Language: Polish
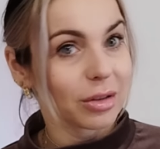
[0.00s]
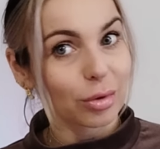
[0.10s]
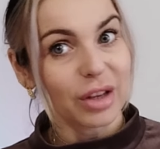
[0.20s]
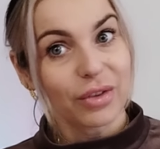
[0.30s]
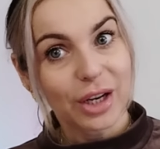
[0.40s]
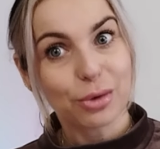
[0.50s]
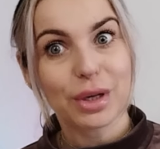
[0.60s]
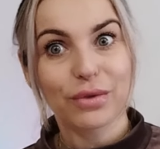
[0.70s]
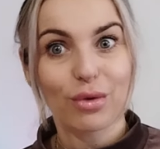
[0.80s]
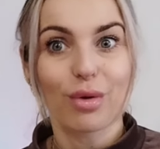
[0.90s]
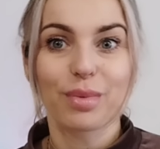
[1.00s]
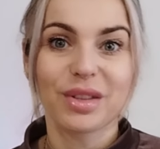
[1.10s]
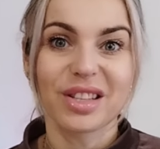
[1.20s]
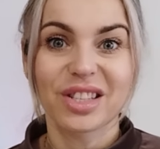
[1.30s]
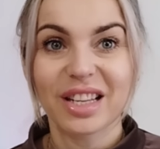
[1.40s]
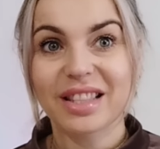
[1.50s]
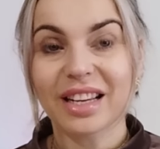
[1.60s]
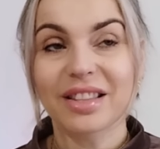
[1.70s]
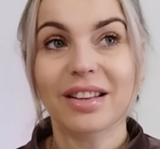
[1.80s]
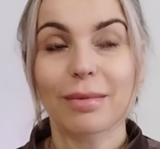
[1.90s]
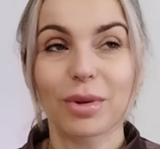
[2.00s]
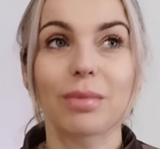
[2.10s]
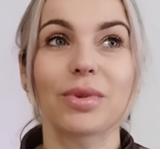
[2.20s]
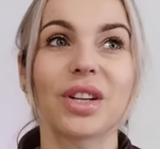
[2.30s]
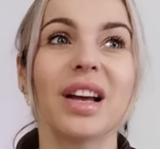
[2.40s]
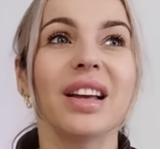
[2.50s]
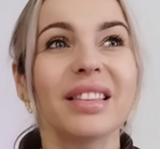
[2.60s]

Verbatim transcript: tutaj wyraziła swoją opinię, że jednak nie, to potem powiedziała,